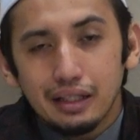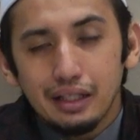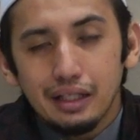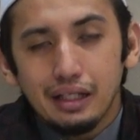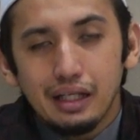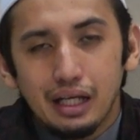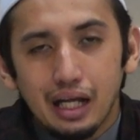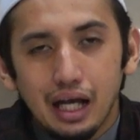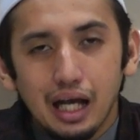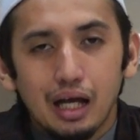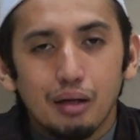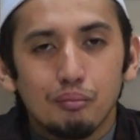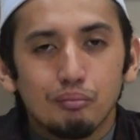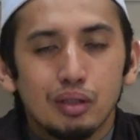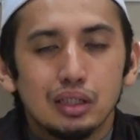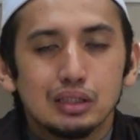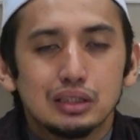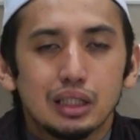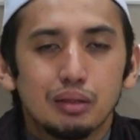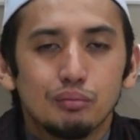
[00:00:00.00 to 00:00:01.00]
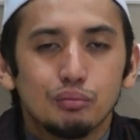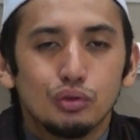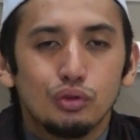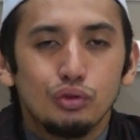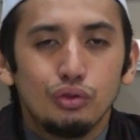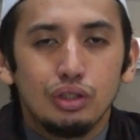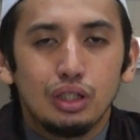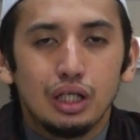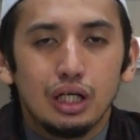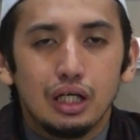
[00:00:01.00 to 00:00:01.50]
tiga macam
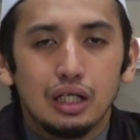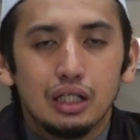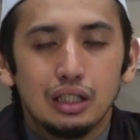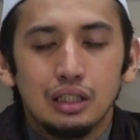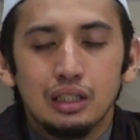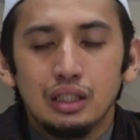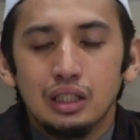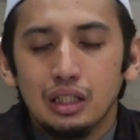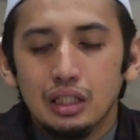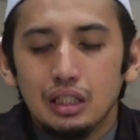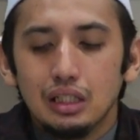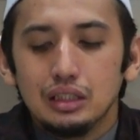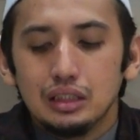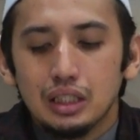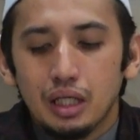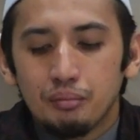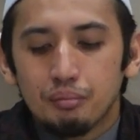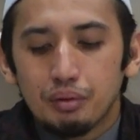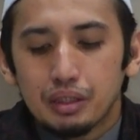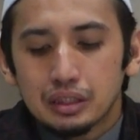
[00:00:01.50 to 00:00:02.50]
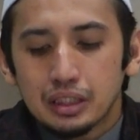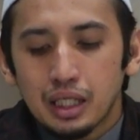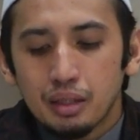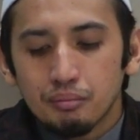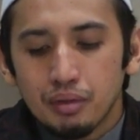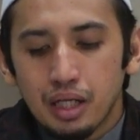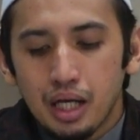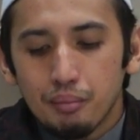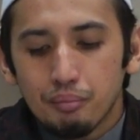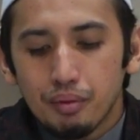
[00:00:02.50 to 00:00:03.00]
juga. Yang
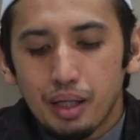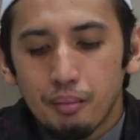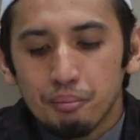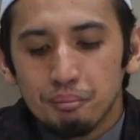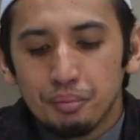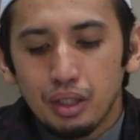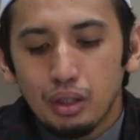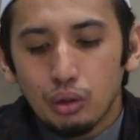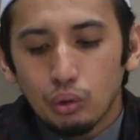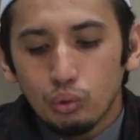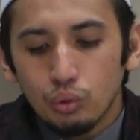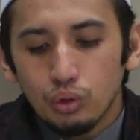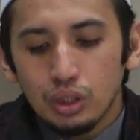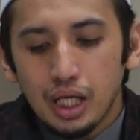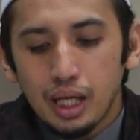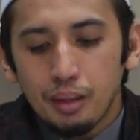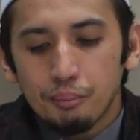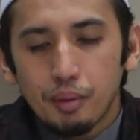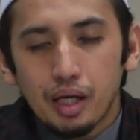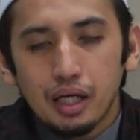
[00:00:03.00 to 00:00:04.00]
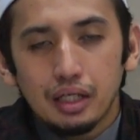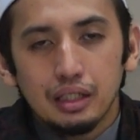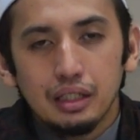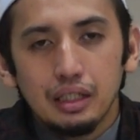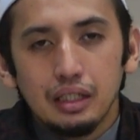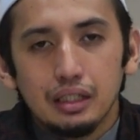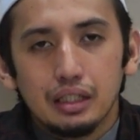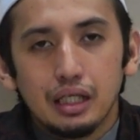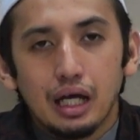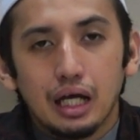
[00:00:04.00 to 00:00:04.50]
pertama apa? Bil
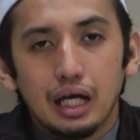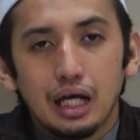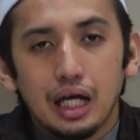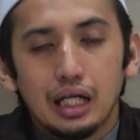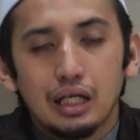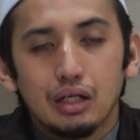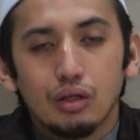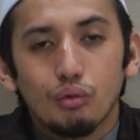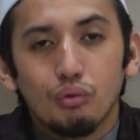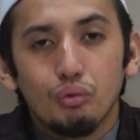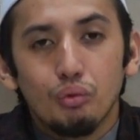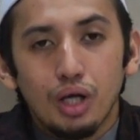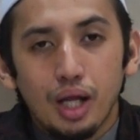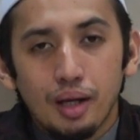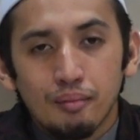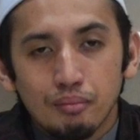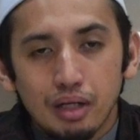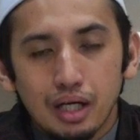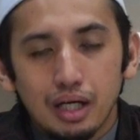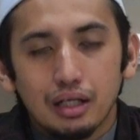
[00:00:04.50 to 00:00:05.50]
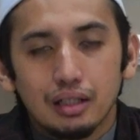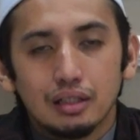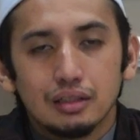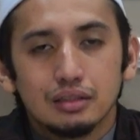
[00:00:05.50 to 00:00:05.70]
ulama'i dengan ulama.